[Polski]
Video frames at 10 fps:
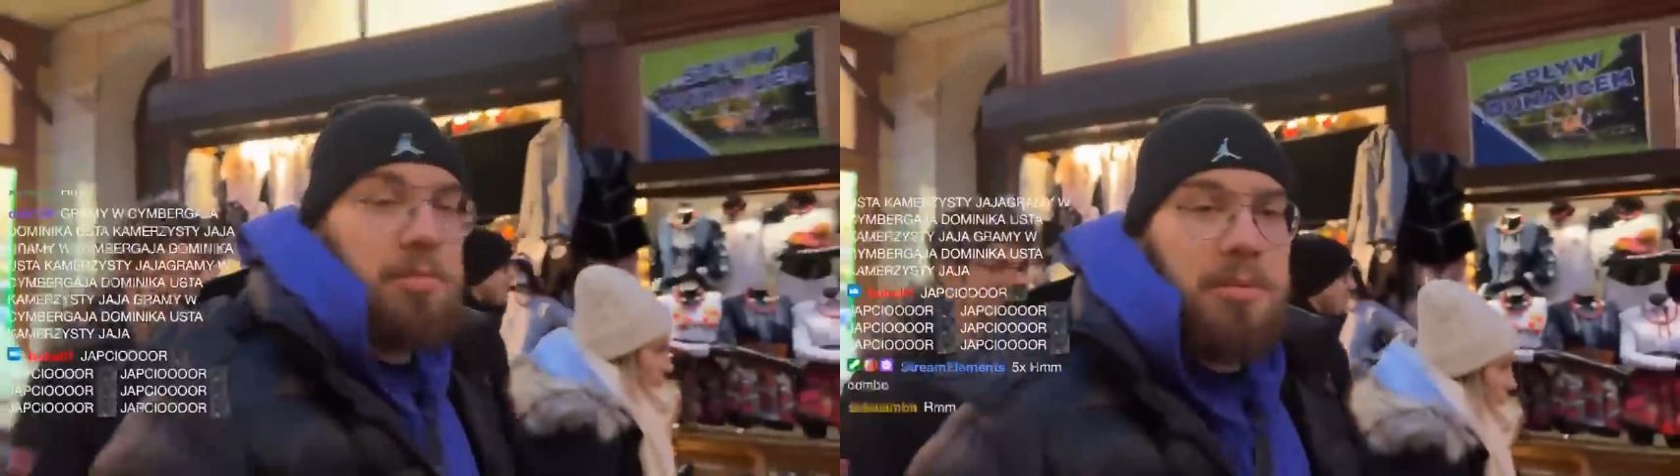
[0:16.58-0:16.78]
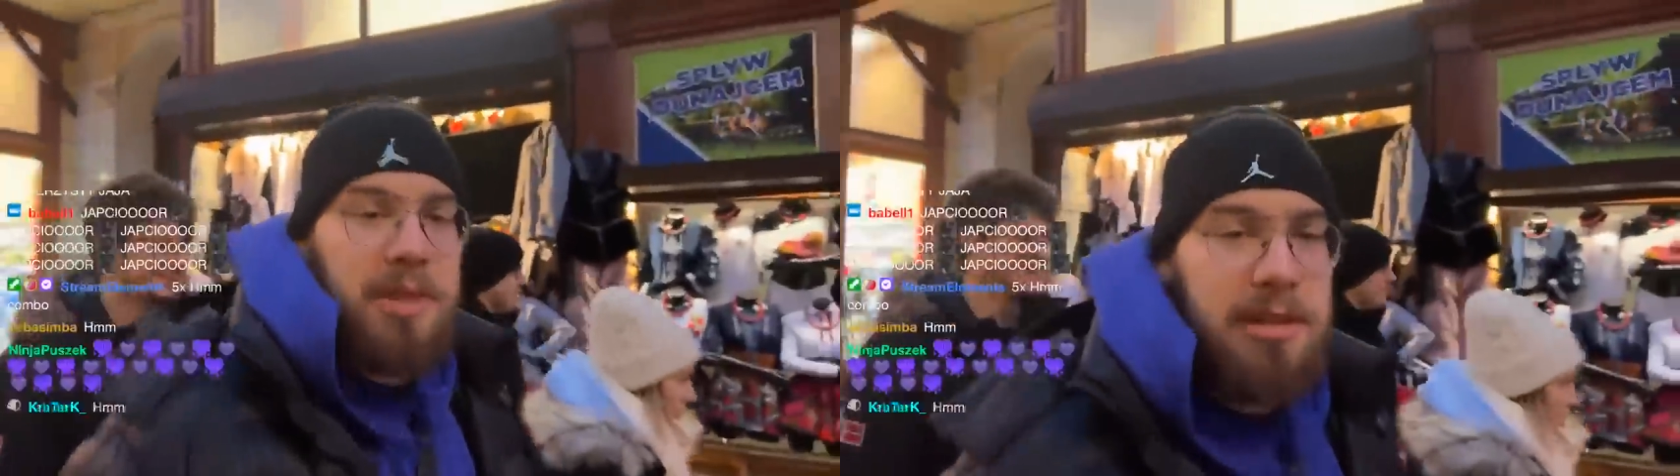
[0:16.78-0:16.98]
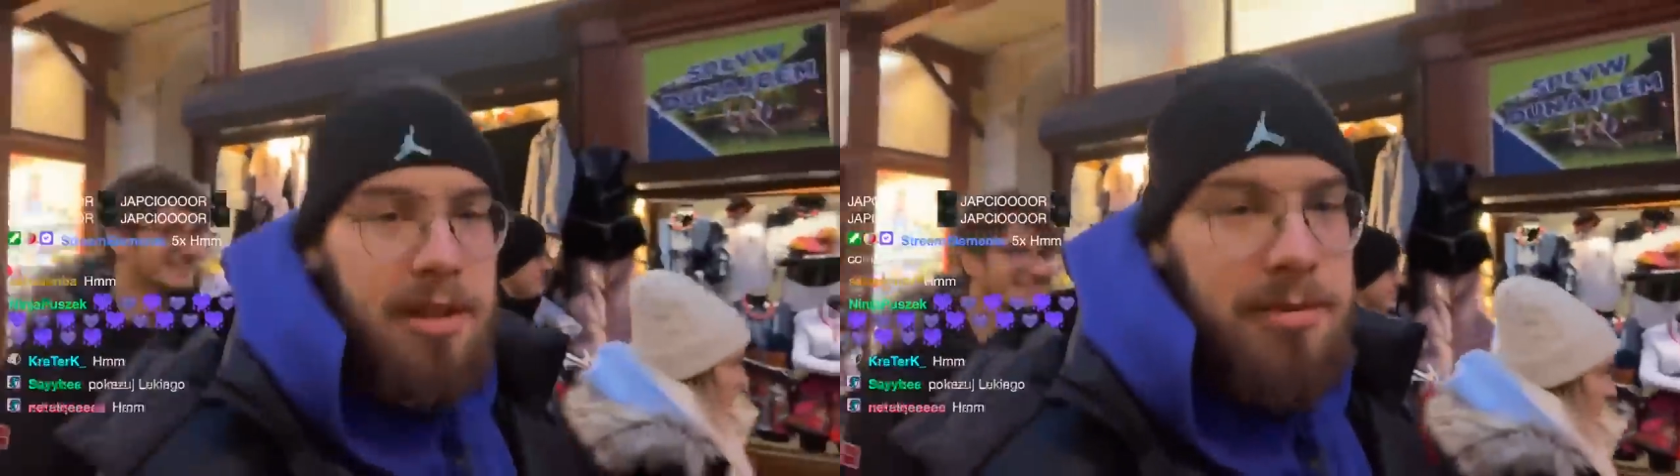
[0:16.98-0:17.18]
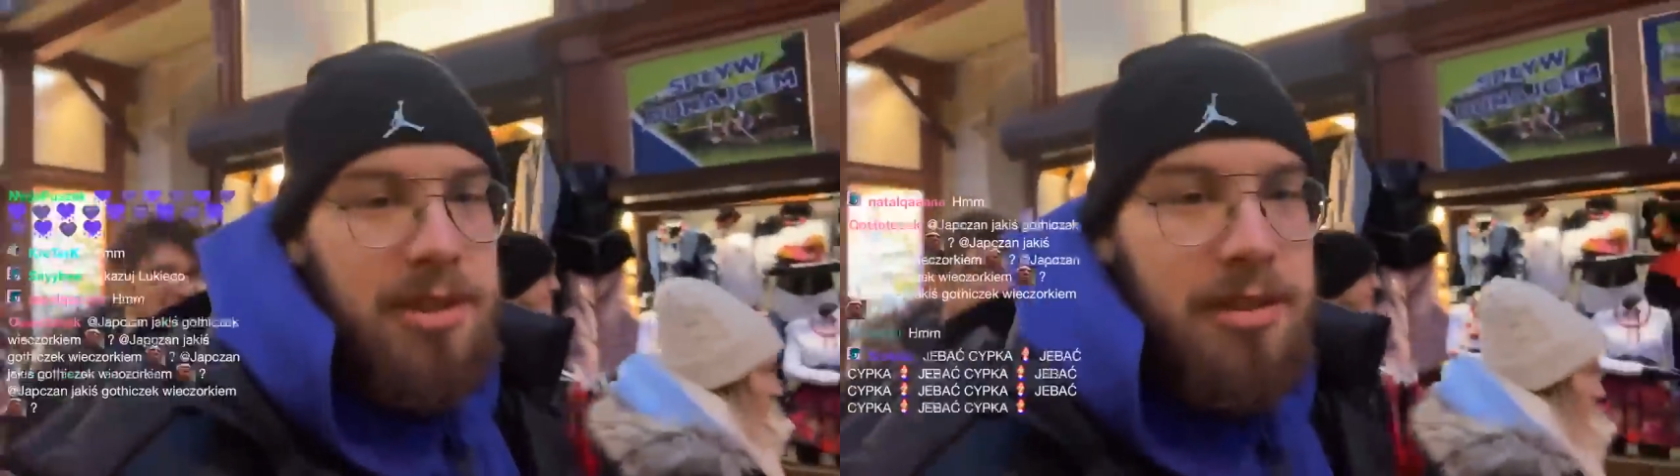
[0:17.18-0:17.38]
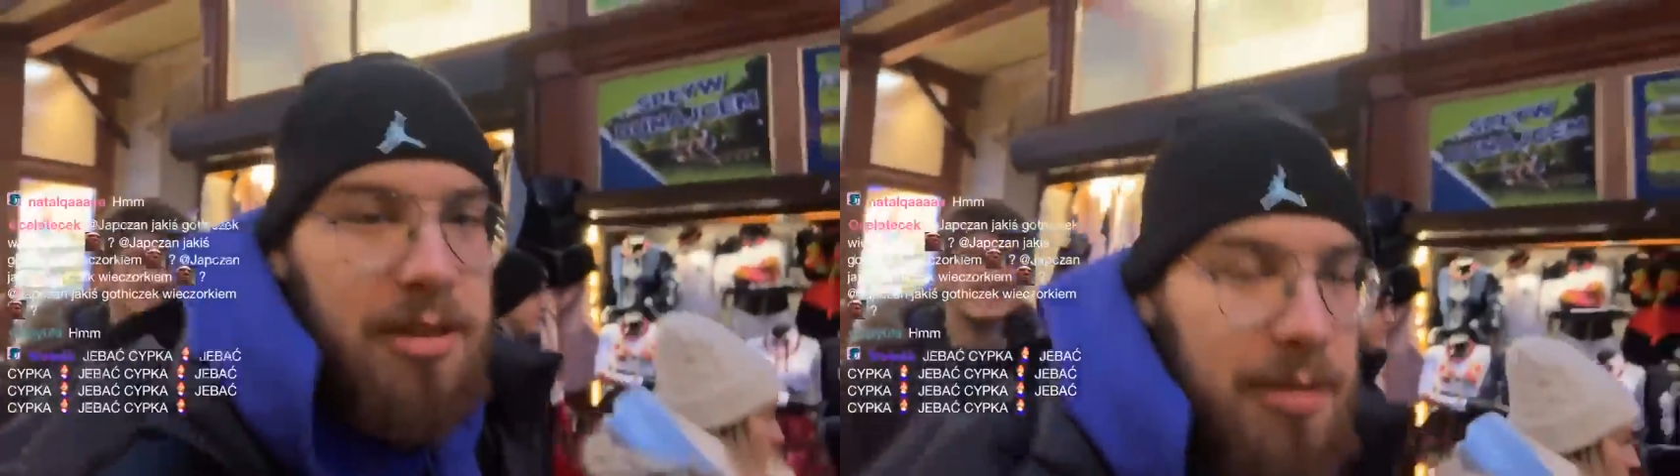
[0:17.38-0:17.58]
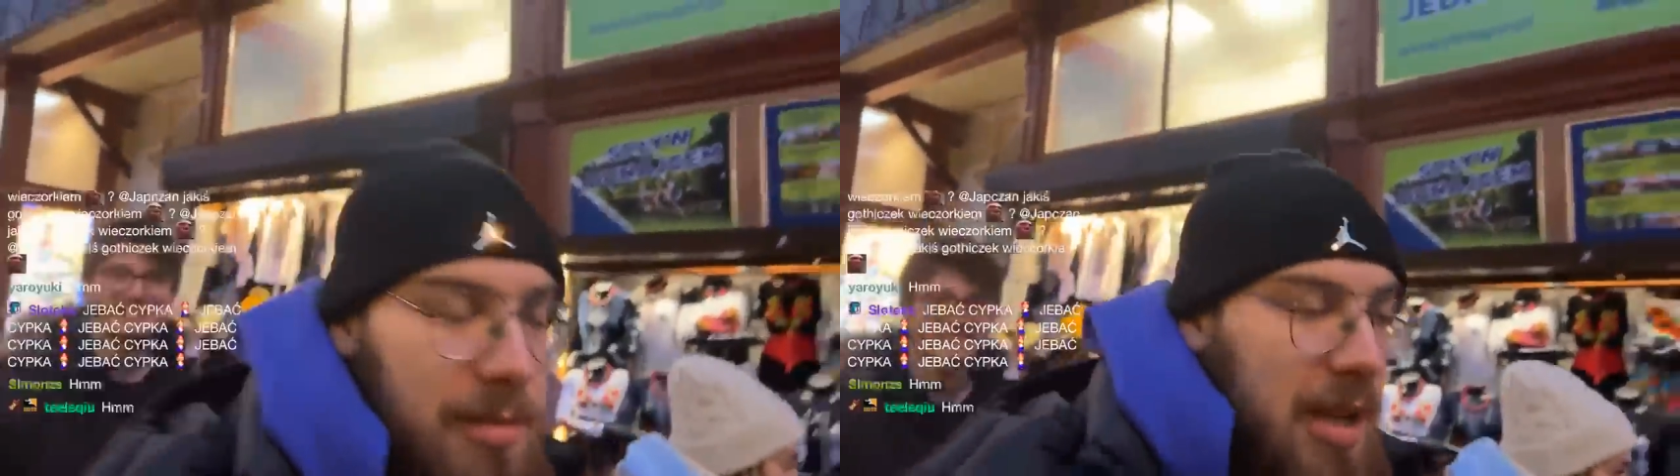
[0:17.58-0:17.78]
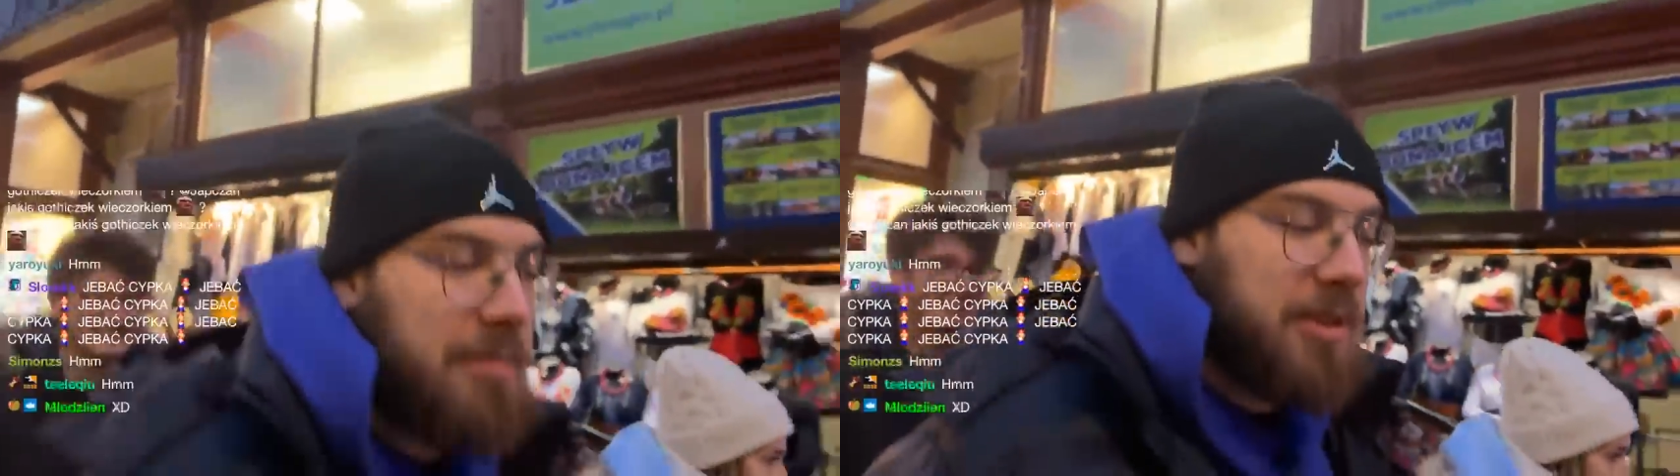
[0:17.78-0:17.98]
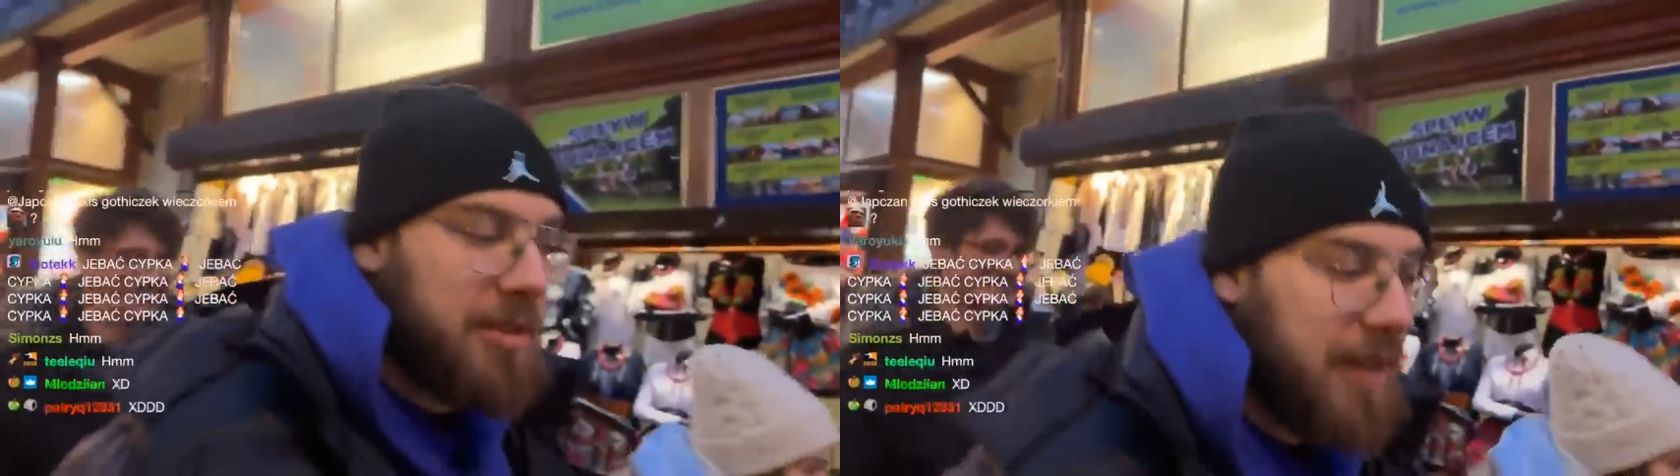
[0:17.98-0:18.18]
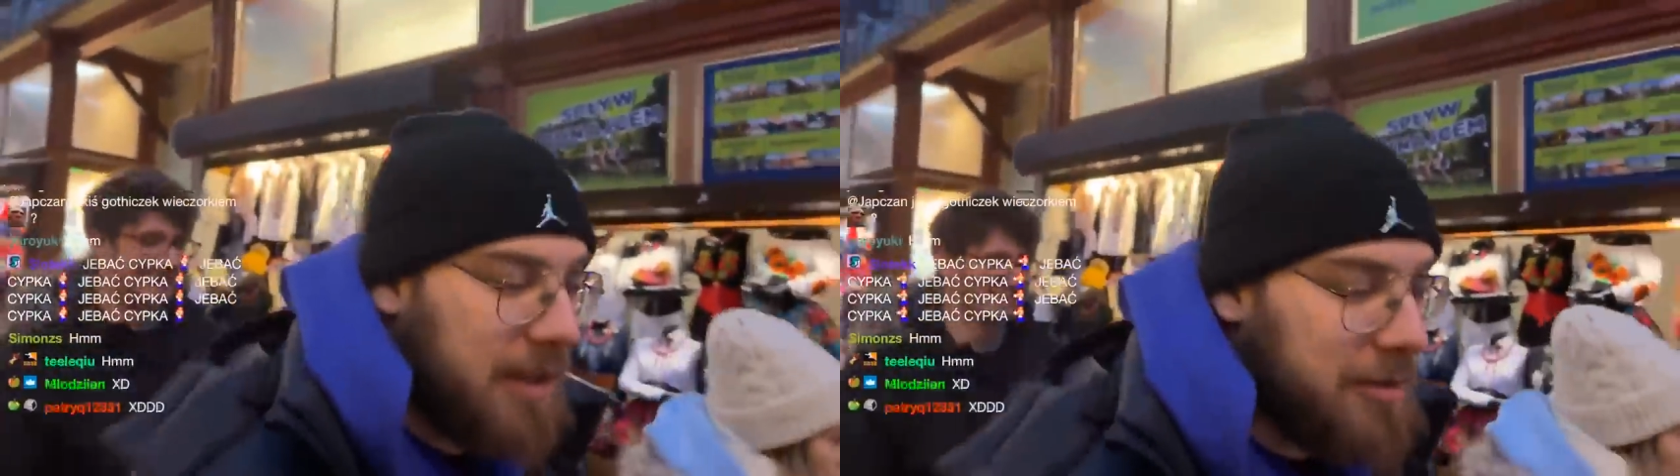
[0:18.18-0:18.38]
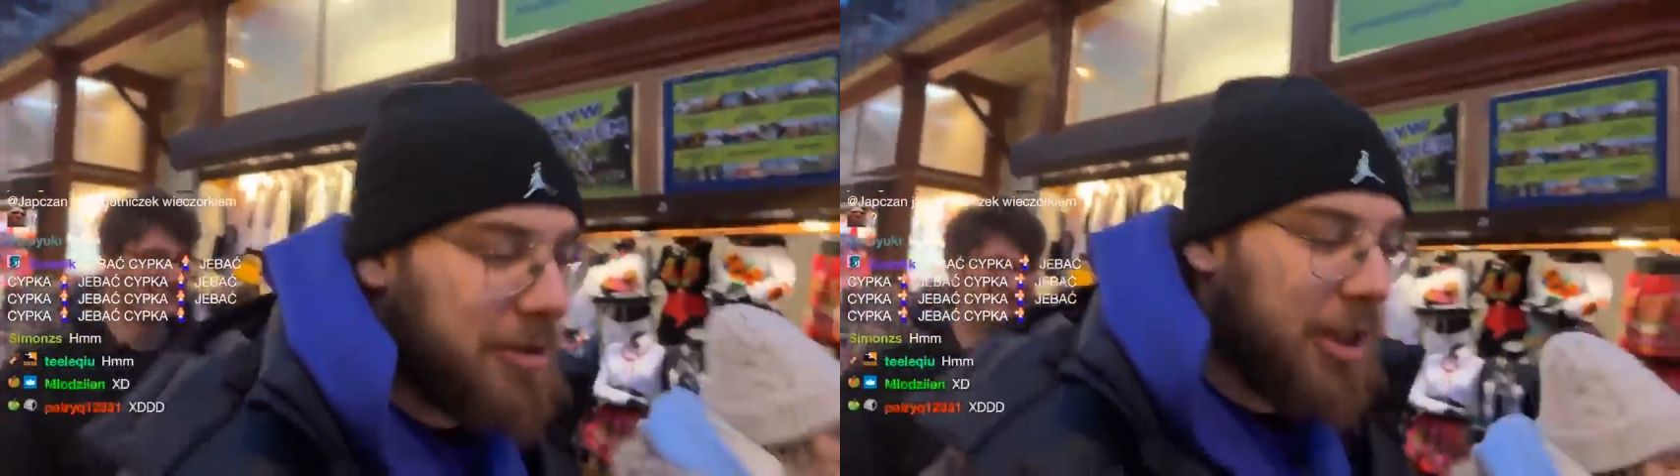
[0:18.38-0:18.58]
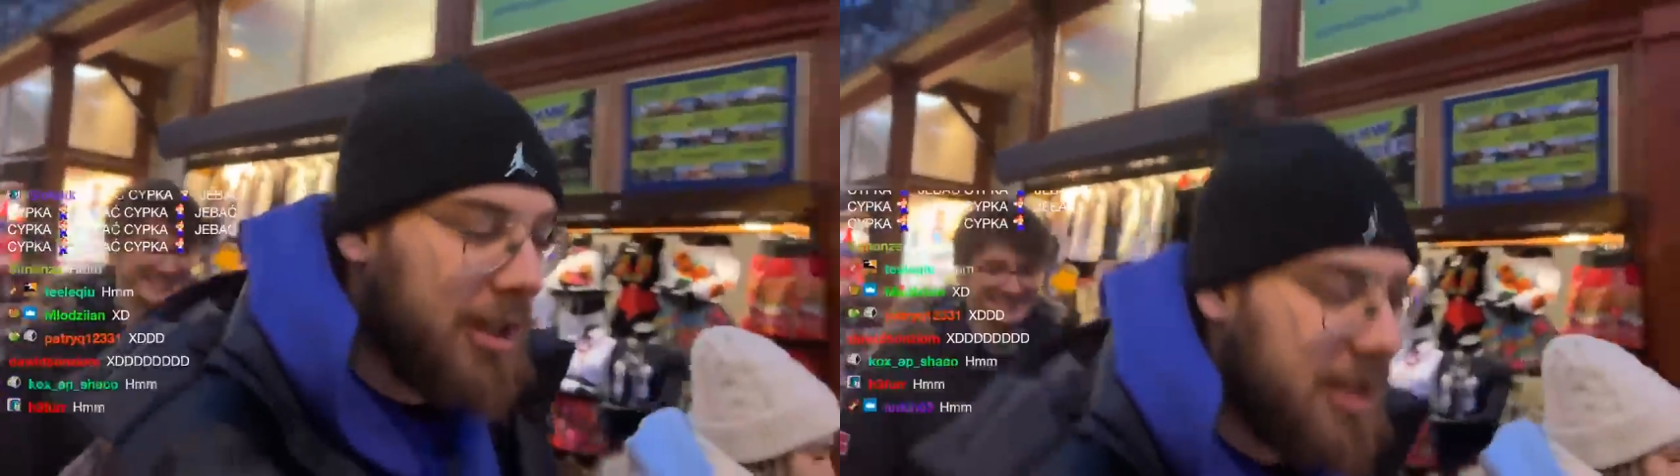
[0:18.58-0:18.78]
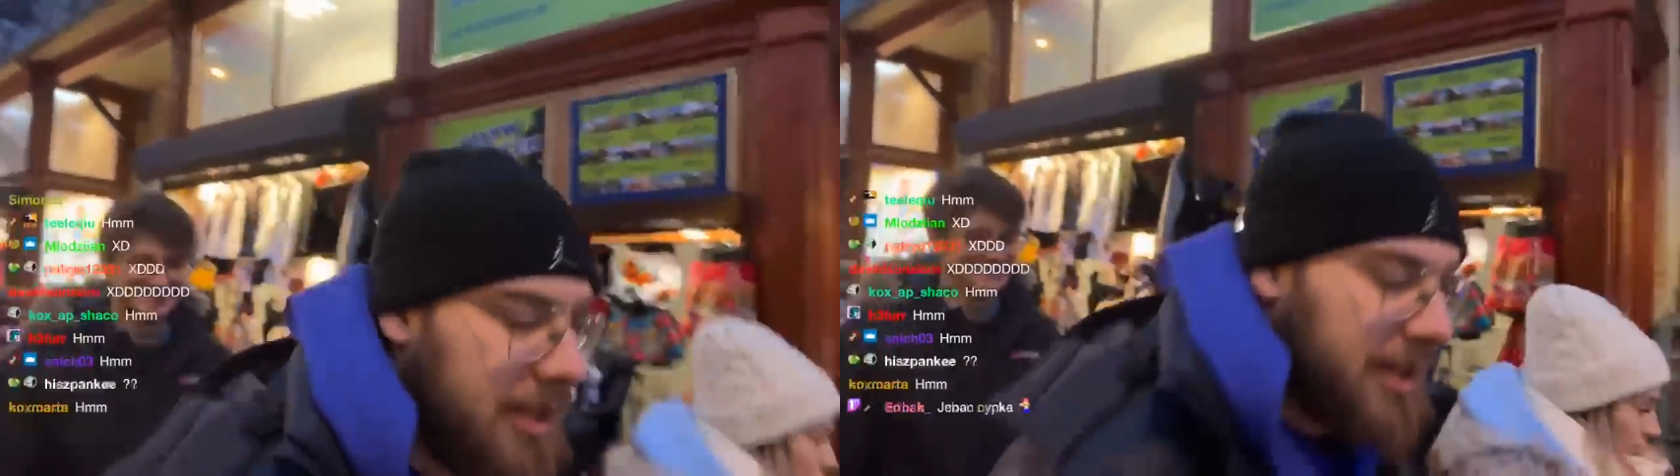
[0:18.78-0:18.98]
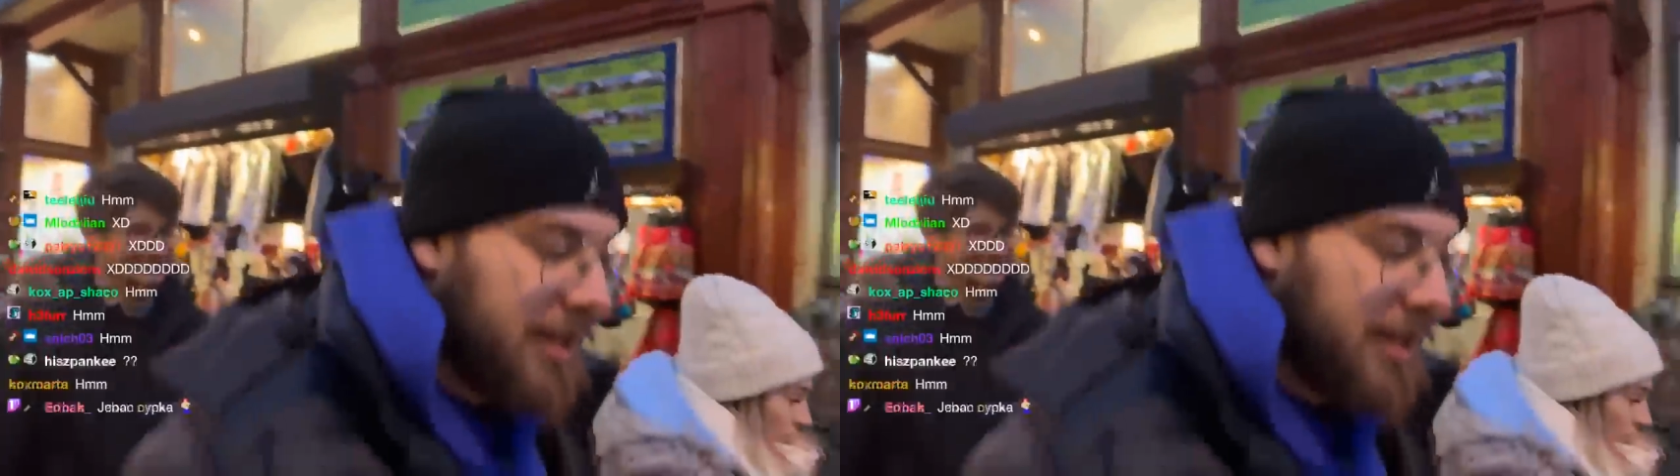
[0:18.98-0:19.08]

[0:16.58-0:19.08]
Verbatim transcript: że się pomyliłem, że to miał być kwiatuszek